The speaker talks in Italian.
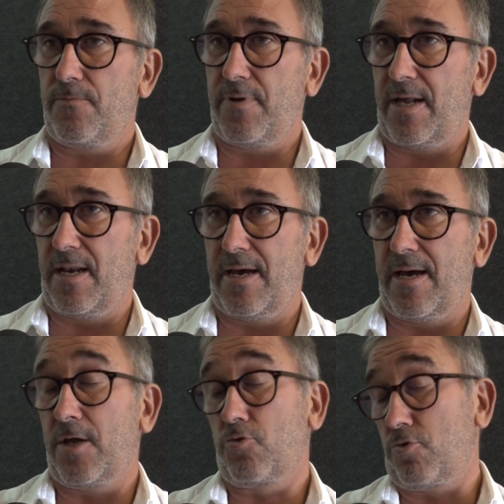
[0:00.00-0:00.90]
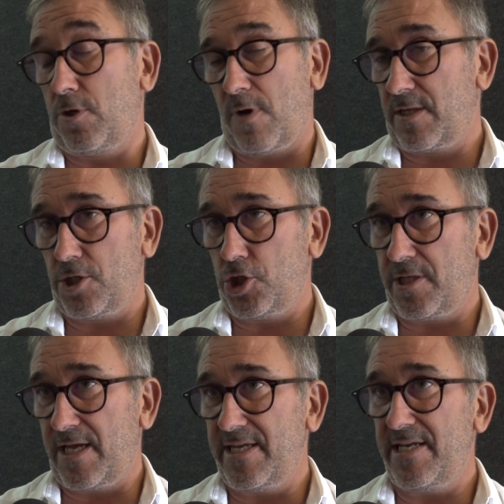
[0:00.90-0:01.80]
alla, a tutti quanti i
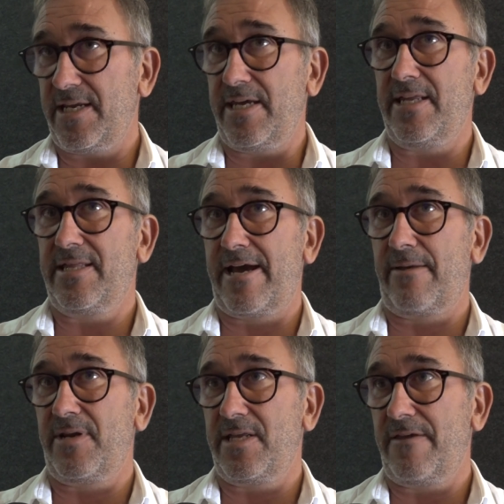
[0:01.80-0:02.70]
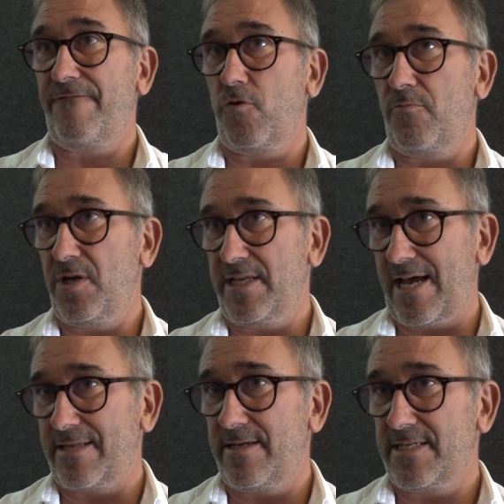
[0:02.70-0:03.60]
cittadini in termini di
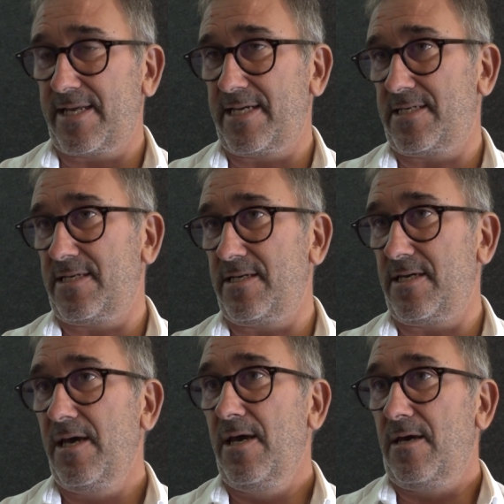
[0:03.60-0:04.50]
fruibilità degli stessi